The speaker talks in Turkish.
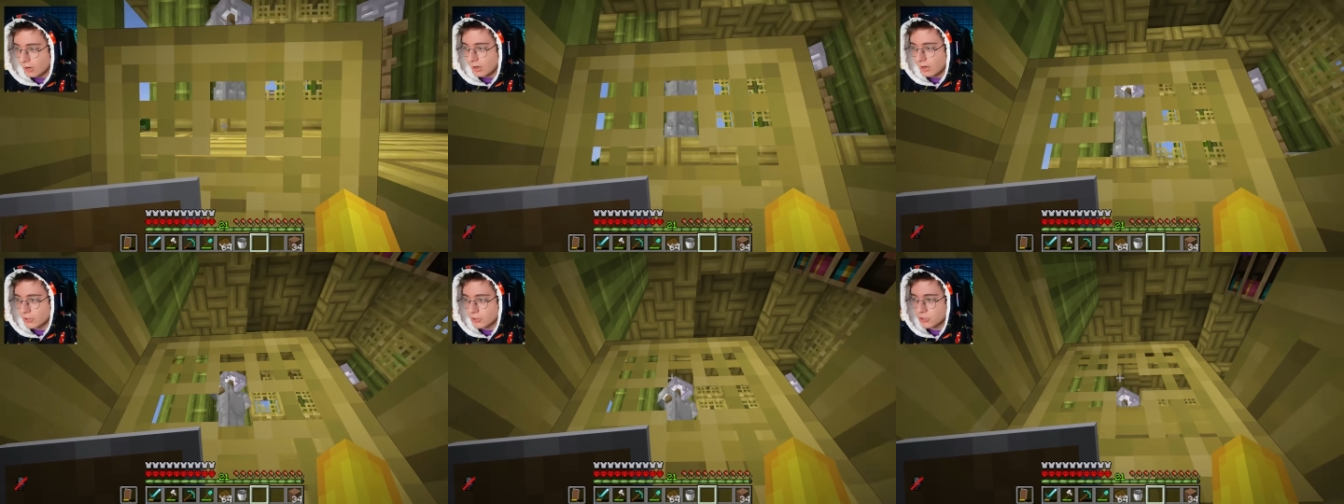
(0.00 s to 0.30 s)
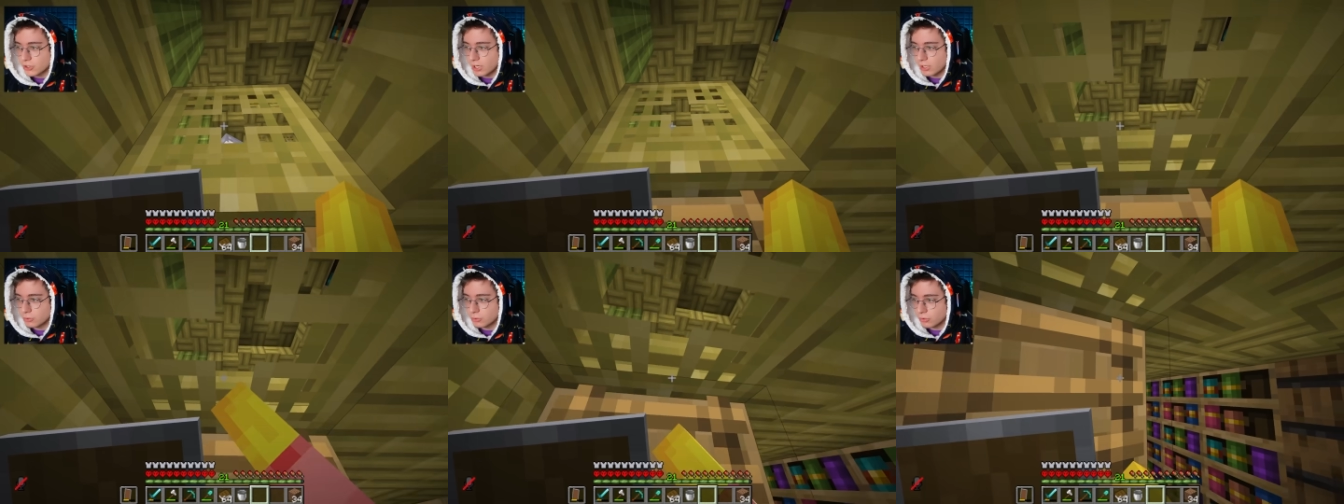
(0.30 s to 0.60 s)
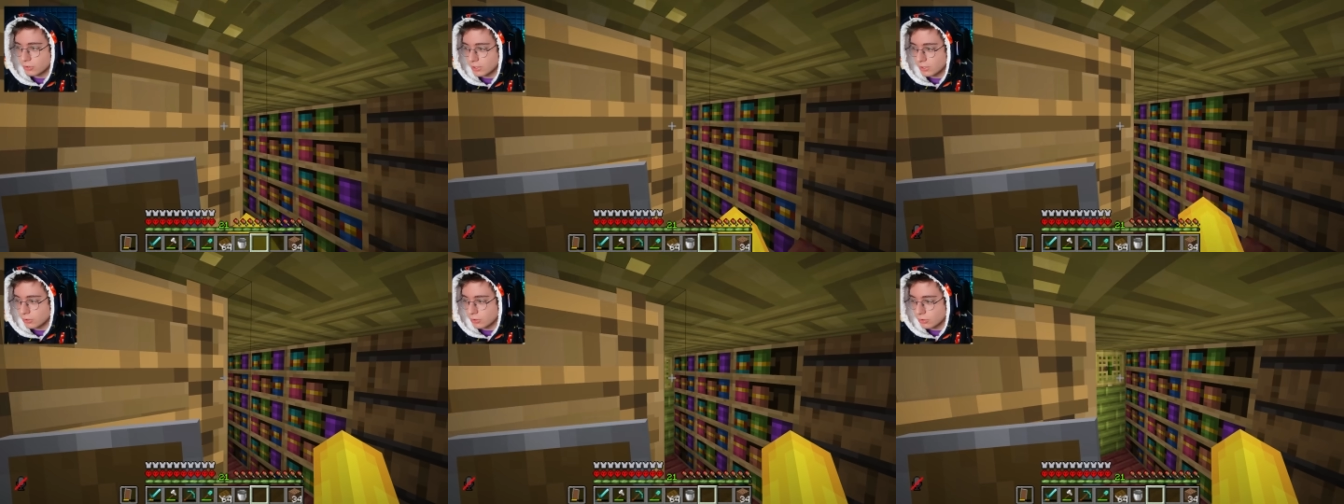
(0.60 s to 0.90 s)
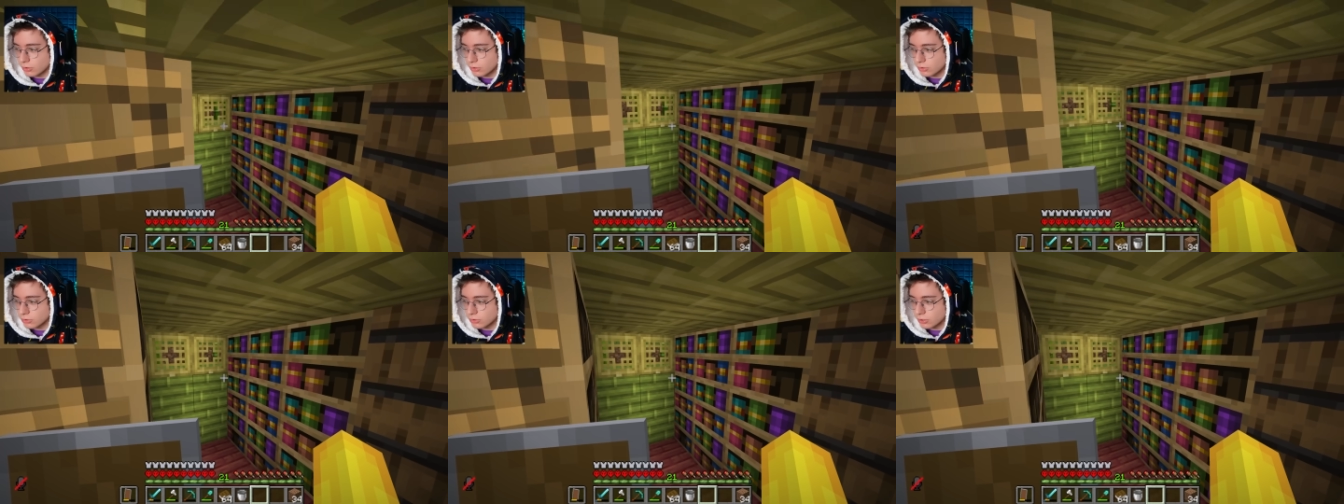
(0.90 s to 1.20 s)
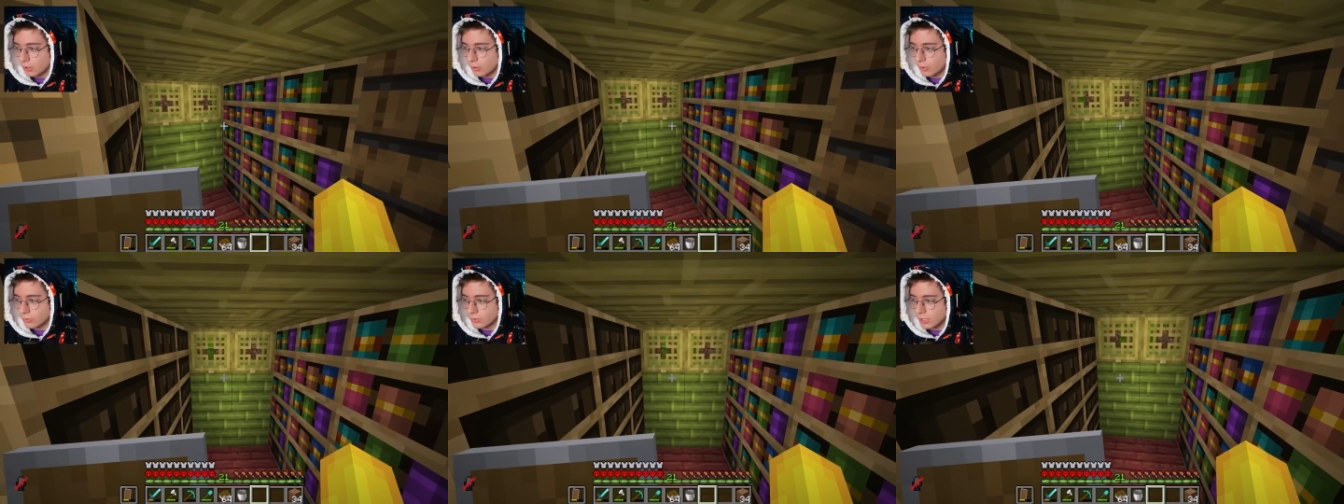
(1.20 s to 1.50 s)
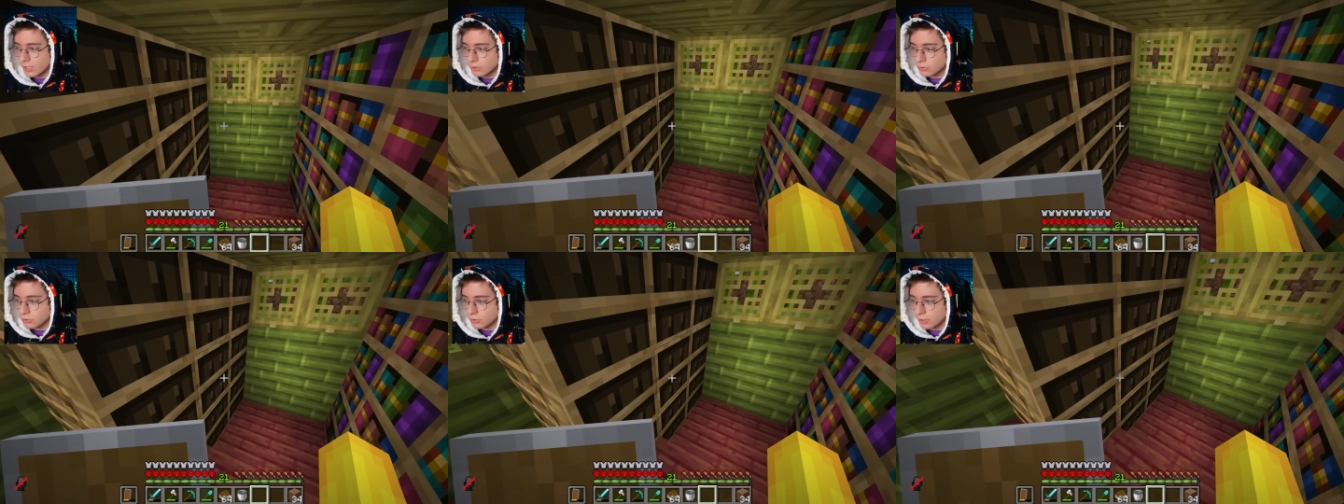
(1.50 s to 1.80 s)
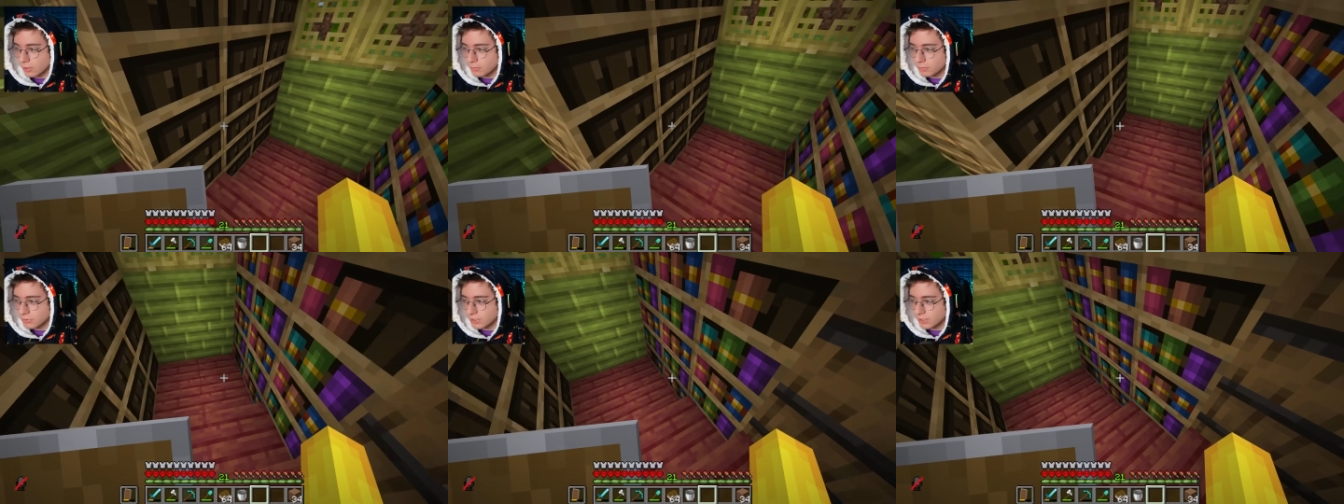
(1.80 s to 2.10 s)
Aşağı doğru iniyoruz. Ondan
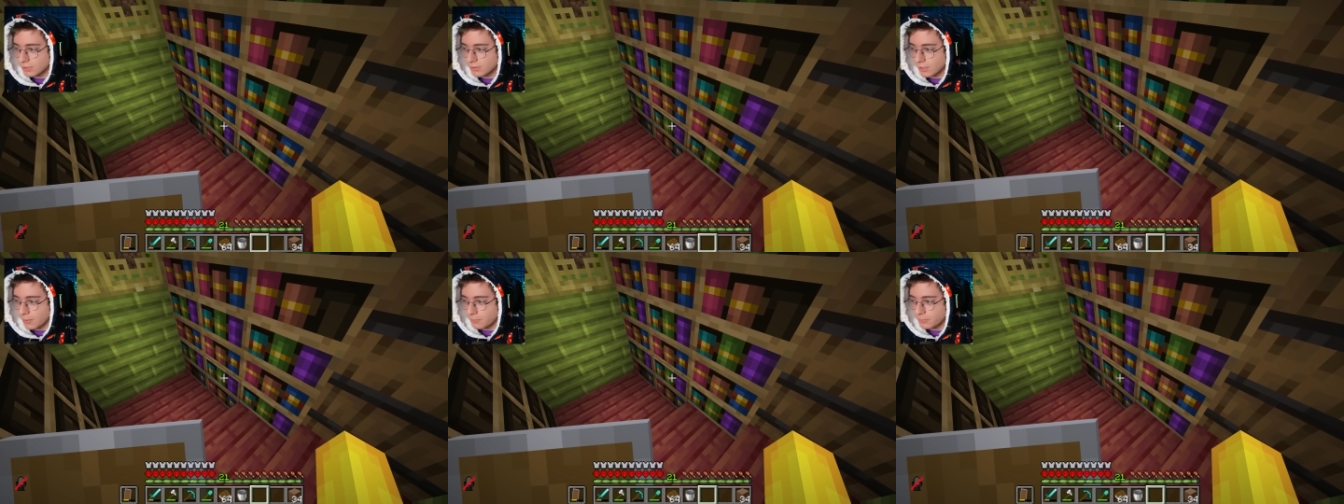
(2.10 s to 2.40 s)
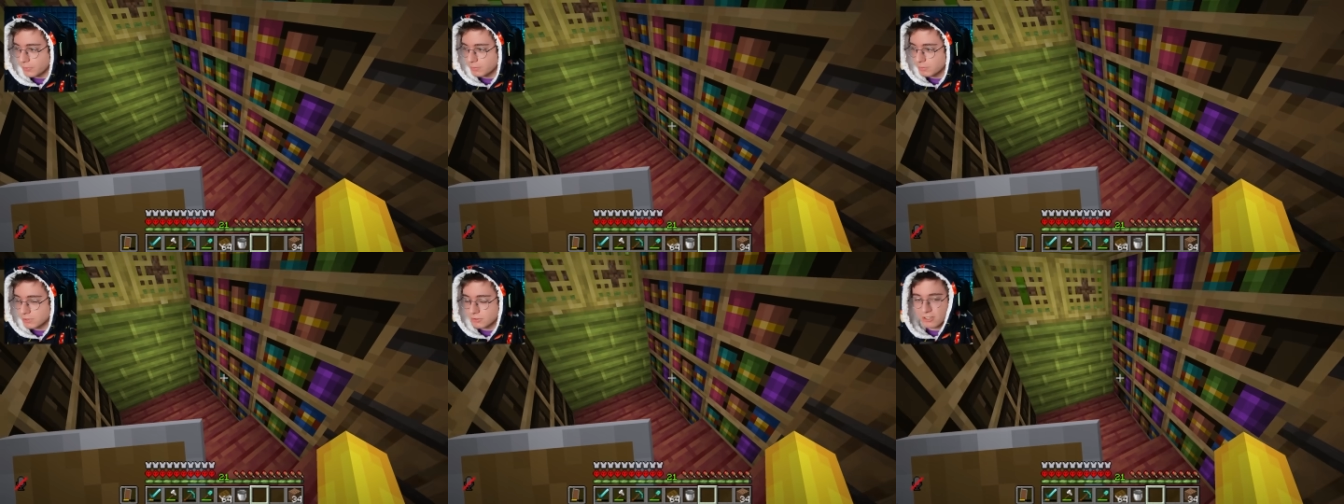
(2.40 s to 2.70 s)
sonra burada kitaplığımız